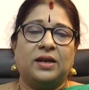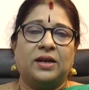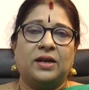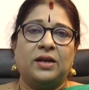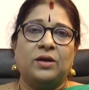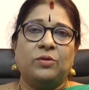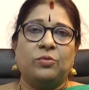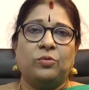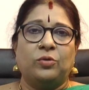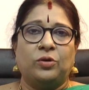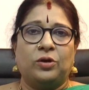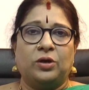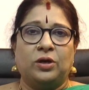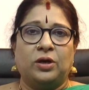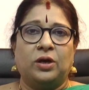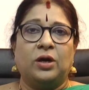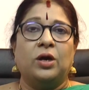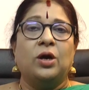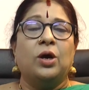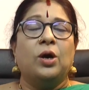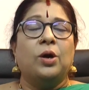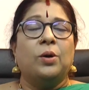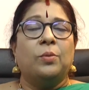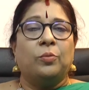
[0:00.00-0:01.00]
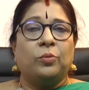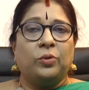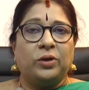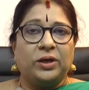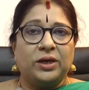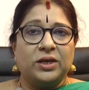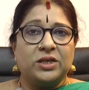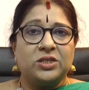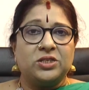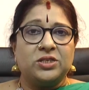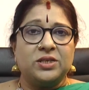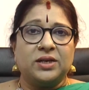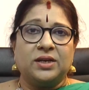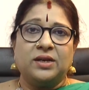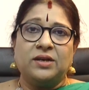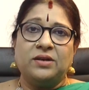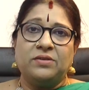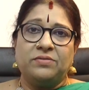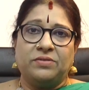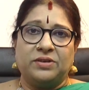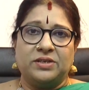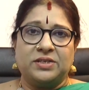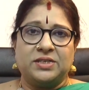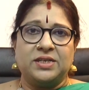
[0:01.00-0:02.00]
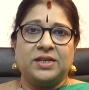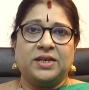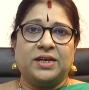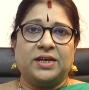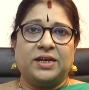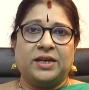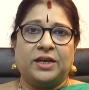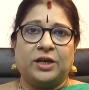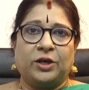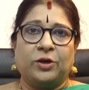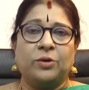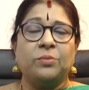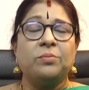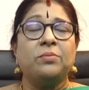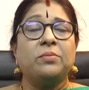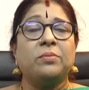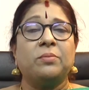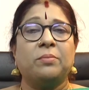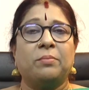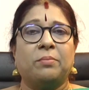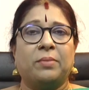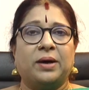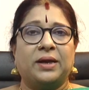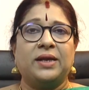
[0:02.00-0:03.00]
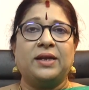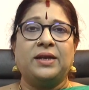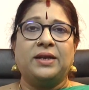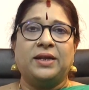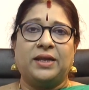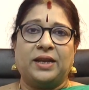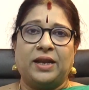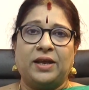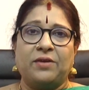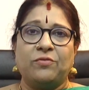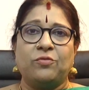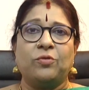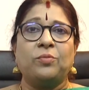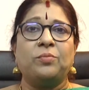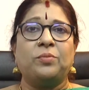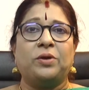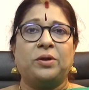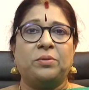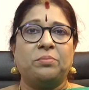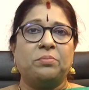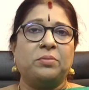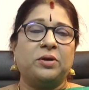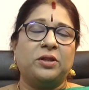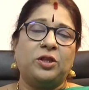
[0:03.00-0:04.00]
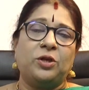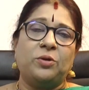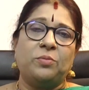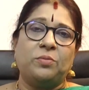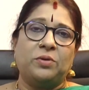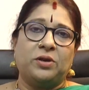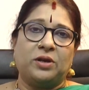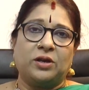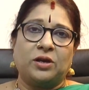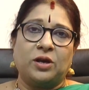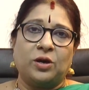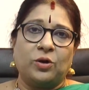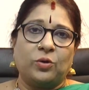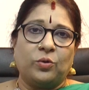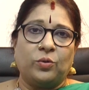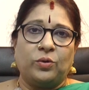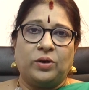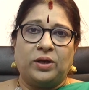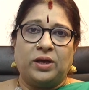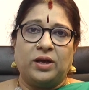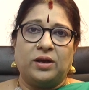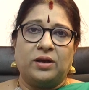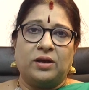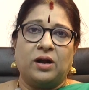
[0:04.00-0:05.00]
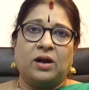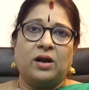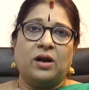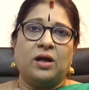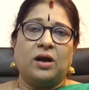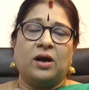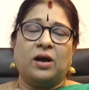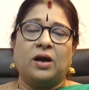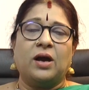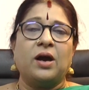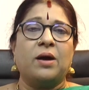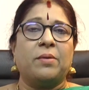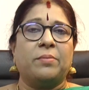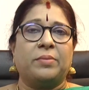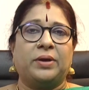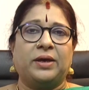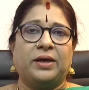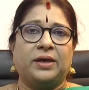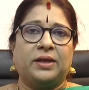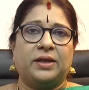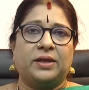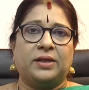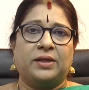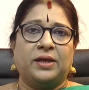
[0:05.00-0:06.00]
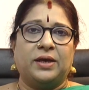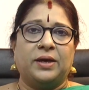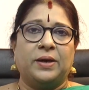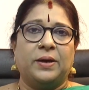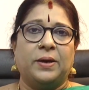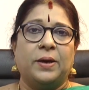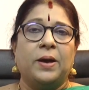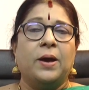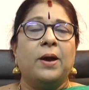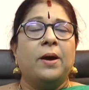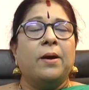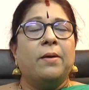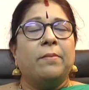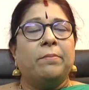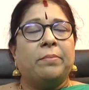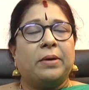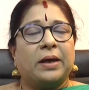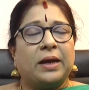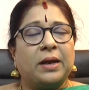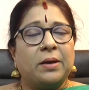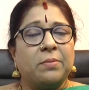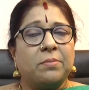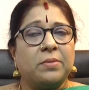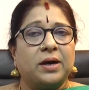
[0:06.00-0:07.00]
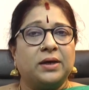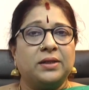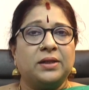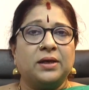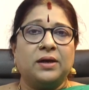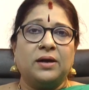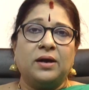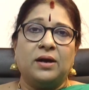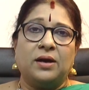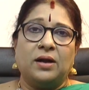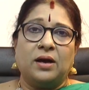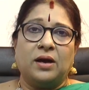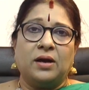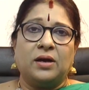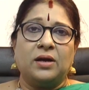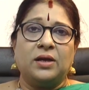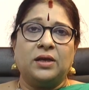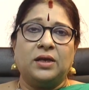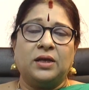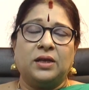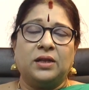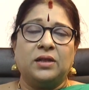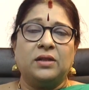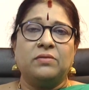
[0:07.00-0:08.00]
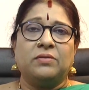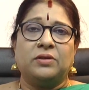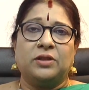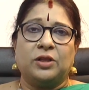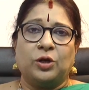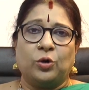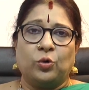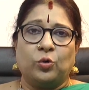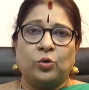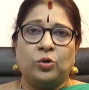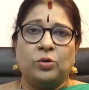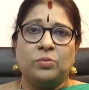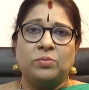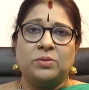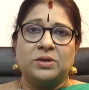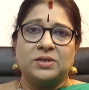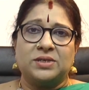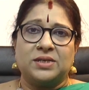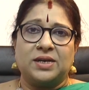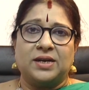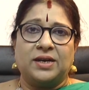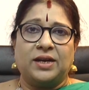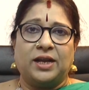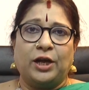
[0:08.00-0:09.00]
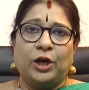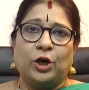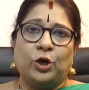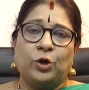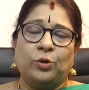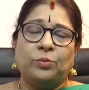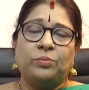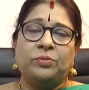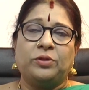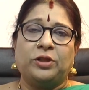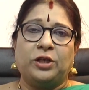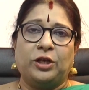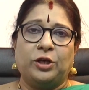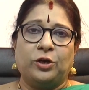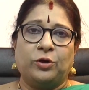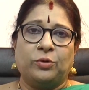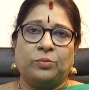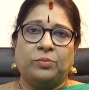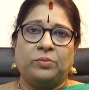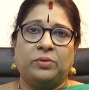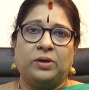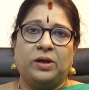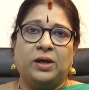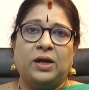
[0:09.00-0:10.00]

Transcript: நல்ல ஒரு முயற்சிகள் வெற்றி கிடைக்கும் மன நிறைவும் நிம்மதியும் இருக்கக்கூடிய நாளாக அமைகிறது பல மாதங்களாக இருந்து வந்த குடும்ப சண்டைகளும் தீரும்